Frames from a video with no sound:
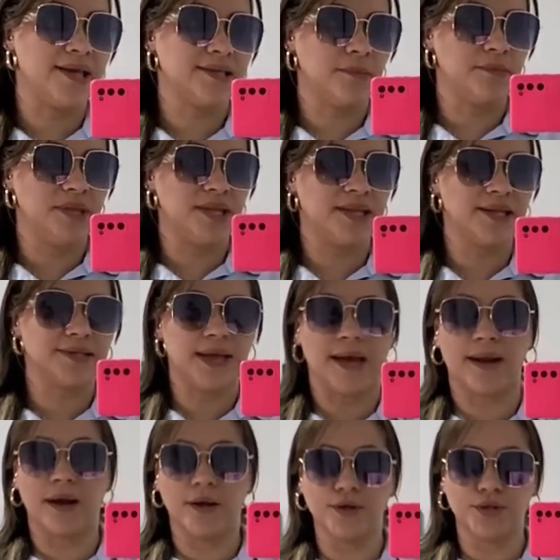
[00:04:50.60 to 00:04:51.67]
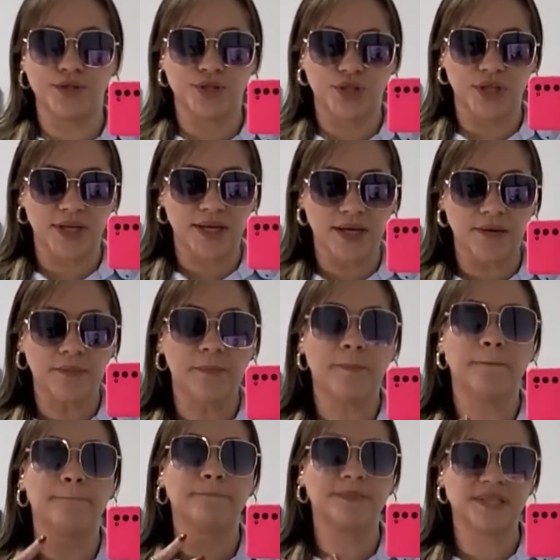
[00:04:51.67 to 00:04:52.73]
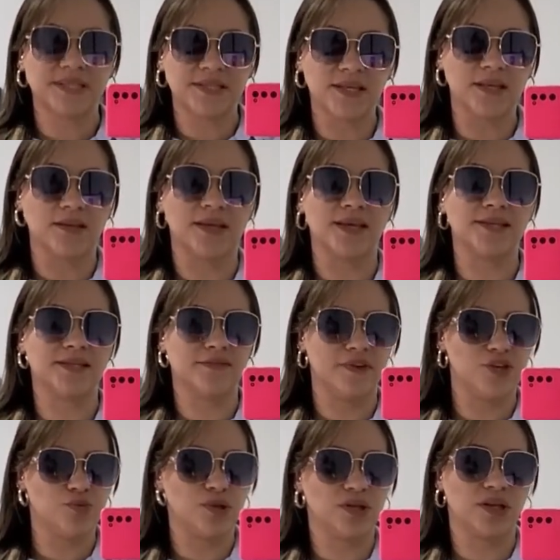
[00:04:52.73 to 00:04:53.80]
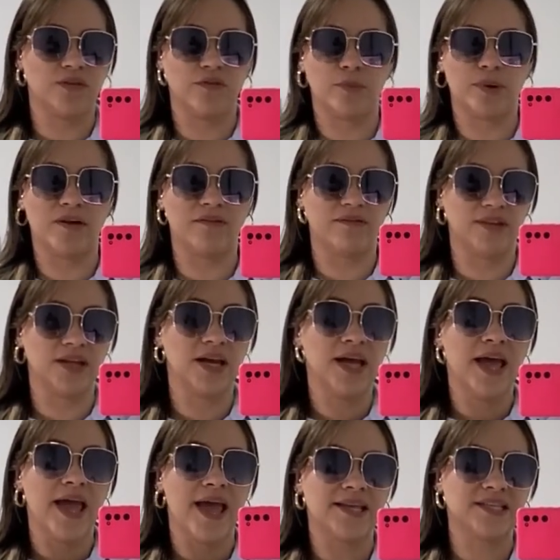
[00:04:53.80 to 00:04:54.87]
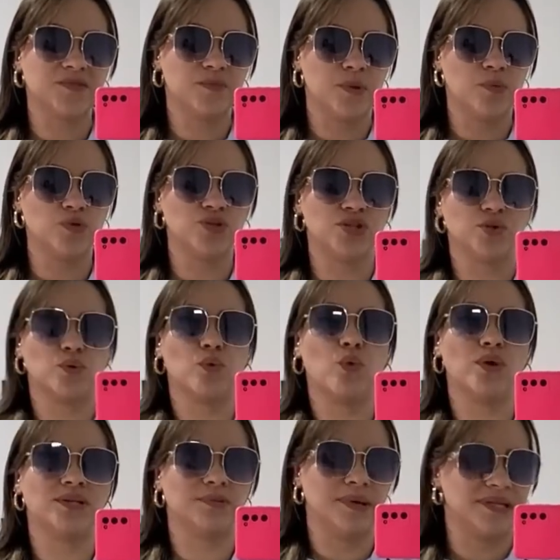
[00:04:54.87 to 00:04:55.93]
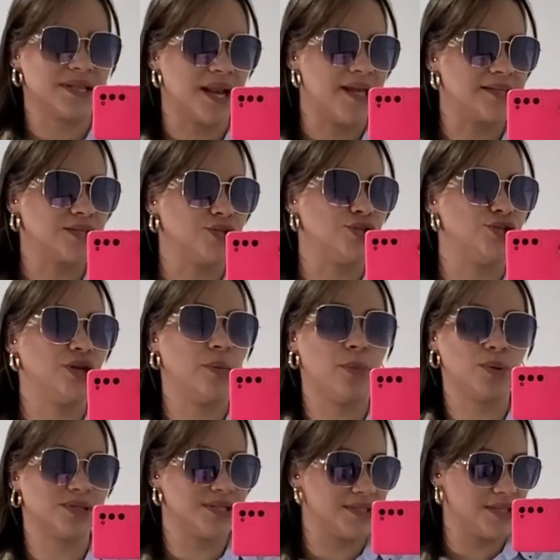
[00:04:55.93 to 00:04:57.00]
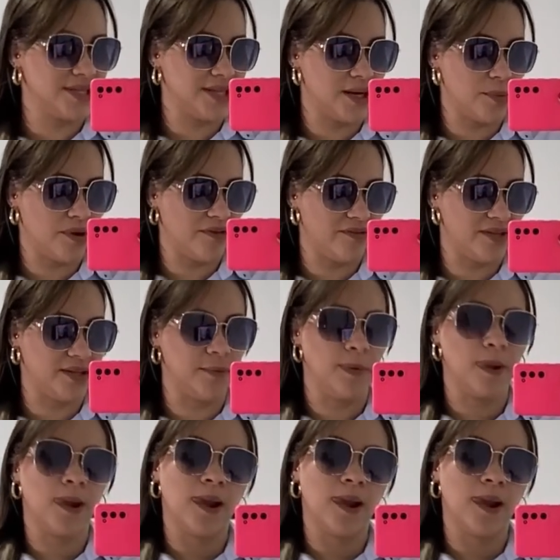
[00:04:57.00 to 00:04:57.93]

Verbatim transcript: Essa minha é da Zara, antiga, Sim, esse investimento aqui foi pra vida. Essas bermudinhas com cores mais clássicas, gente, é aposta certeira pra vida.